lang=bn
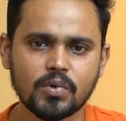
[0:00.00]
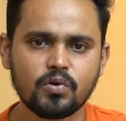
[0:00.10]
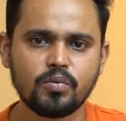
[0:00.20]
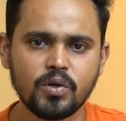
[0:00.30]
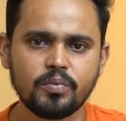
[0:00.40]
আমরা
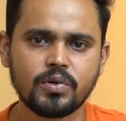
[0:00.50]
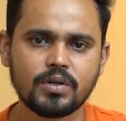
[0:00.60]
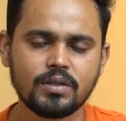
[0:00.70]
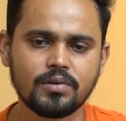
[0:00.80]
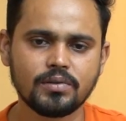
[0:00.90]
খুবই
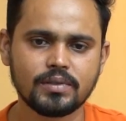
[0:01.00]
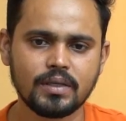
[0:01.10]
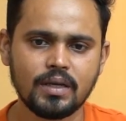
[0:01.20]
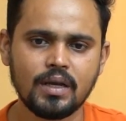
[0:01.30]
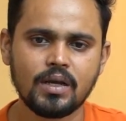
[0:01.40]
উপকৃত হয়েছি
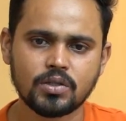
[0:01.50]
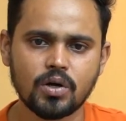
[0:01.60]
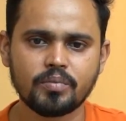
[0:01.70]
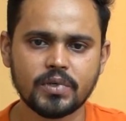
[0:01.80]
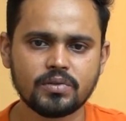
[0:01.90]

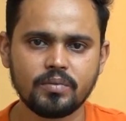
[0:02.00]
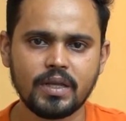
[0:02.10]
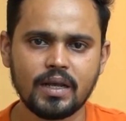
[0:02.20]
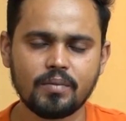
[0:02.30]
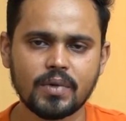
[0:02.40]
সব কিছু
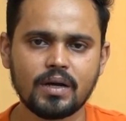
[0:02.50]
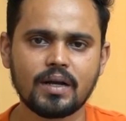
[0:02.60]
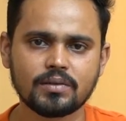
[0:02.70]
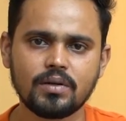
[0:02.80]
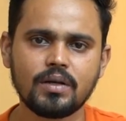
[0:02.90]
মিলে আমরা
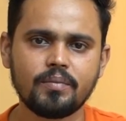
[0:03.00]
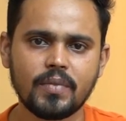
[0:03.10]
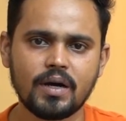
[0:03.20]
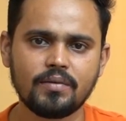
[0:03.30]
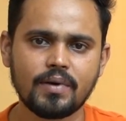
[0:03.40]
আসলে
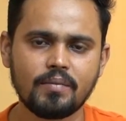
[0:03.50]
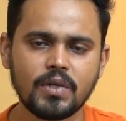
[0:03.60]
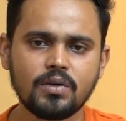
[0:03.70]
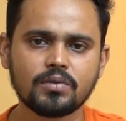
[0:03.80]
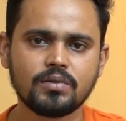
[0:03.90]

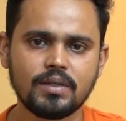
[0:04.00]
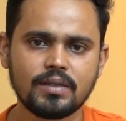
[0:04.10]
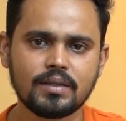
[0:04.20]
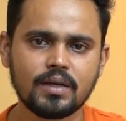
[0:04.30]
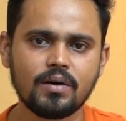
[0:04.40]
ফ্যামিলিগত দিক
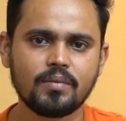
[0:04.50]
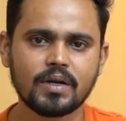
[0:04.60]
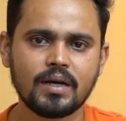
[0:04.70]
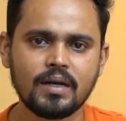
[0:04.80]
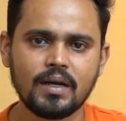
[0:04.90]
থেকেও
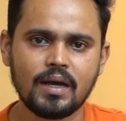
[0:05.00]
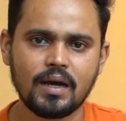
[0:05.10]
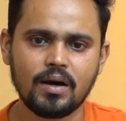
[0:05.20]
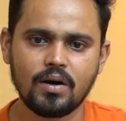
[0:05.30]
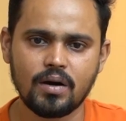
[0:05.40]
আমরা
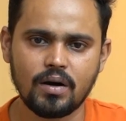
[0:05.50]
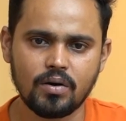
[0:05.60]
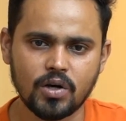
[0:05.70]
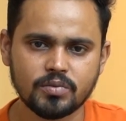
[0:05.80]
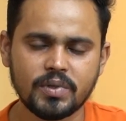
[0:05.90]

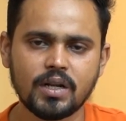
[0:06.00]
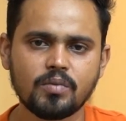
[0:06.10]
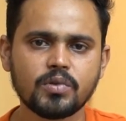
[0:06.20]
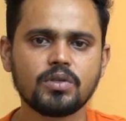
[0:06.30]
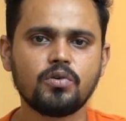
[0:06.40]
হসপিটালের
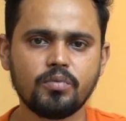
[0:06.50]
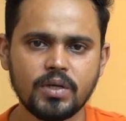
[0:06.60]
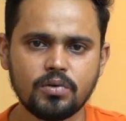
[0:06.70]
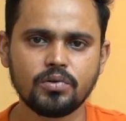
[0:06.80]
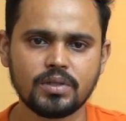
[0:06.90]
প্রতি খুবই
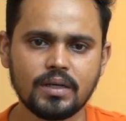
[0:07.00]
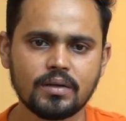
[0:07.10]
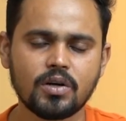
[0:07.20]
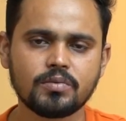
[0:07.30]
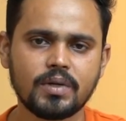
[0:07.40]
খুশি
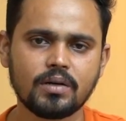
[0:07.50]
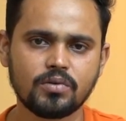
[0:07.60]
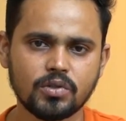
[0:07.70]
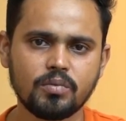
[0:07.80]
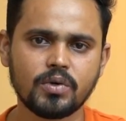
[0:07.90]
হসপিটাল
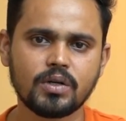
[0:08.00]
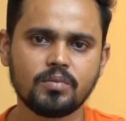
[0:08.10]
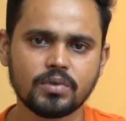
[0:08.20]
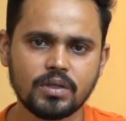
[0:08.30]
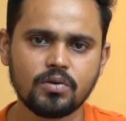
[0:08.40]
কর্তৃপক্ষের
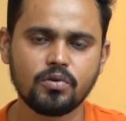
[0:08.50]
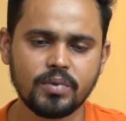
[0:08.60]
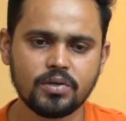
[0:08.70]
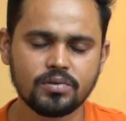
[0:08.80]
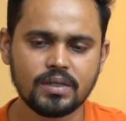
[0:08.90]
প্রতি
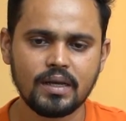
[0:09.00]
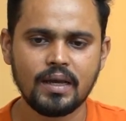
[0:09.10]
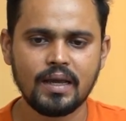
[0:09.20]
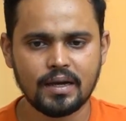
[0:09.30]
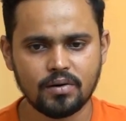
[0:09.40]
খুবই খুশি
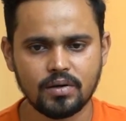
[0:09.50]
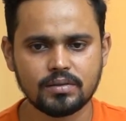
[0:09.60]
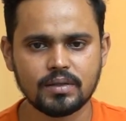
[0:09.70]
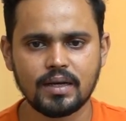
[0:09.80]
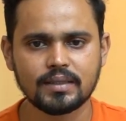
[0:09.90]
কজ
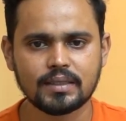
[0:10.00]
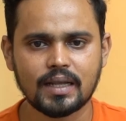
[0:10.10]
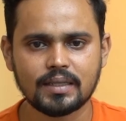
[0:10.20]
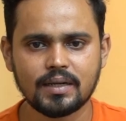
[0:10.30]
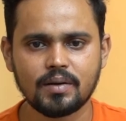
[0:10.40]

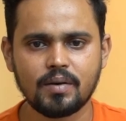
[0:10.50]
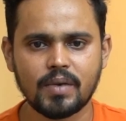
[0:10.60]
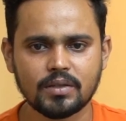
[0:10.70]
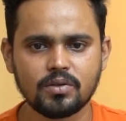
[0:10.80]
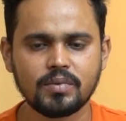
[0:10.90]
তাদের
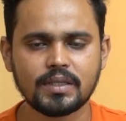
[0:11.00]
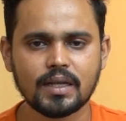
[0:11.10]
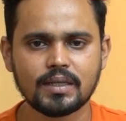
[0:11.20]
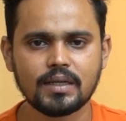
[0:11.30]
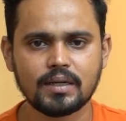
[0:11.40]
মাধ্যমে
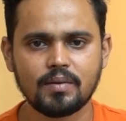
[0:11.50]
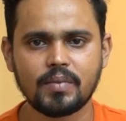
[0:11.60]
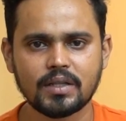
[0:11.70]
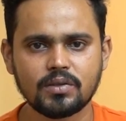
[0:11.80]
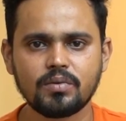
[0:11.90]
তাদের
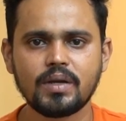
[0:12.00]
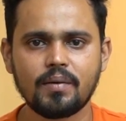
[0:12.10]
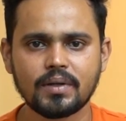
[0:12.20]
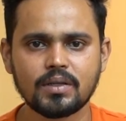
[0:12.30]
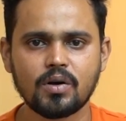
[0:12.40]
মাধ্যমে
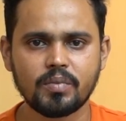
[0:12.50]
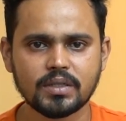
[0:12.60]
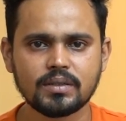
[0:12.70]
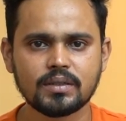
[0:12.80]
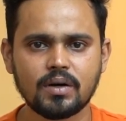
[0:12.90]
আমাদের
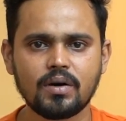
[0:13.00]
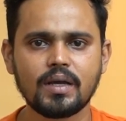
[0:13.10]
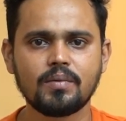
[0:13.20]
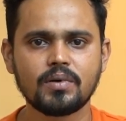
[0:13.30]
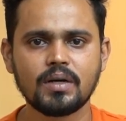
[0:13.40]
অপারেশনটা হয়
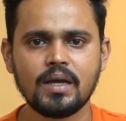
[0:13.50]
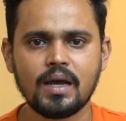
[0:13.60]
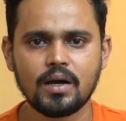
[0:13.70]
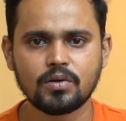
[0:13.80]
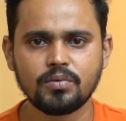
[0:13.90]
এবং
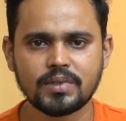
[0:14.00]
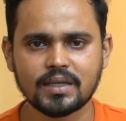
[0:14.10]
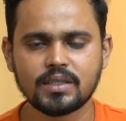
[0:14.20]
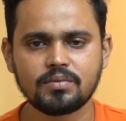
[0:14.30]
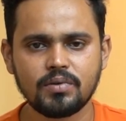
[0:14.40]
খুব
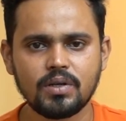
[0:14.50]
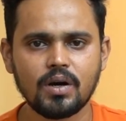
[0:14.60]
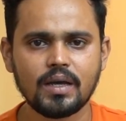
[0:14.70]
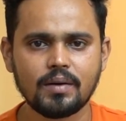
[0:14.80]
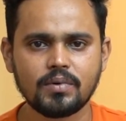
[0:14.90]
সাকসেসফুলি
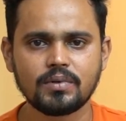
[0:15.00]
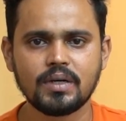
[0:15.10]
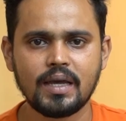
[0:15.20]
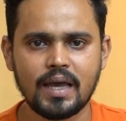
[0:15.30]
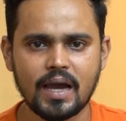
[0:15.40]
হয় এবং
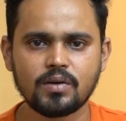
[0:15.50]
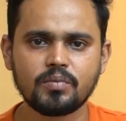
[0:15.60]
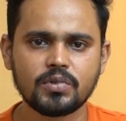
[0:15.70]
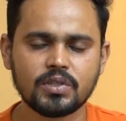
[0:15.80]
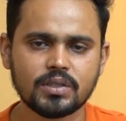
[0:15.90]
এখন
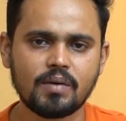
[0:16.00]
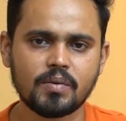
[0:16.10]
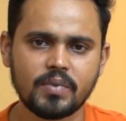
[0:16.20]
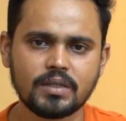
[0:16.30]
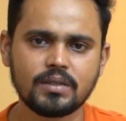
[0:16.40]
পর্যন্ত আমার
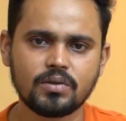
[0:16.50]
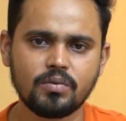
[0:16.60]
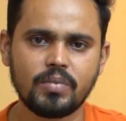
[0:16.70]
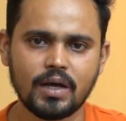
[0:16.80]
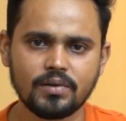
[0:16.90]
পেশেন্ট খুব
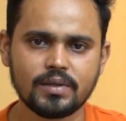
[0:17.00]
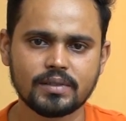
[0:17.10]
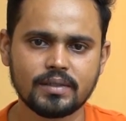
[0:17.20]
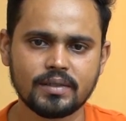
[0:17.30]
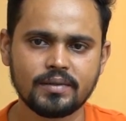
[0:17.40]
ভালো আছে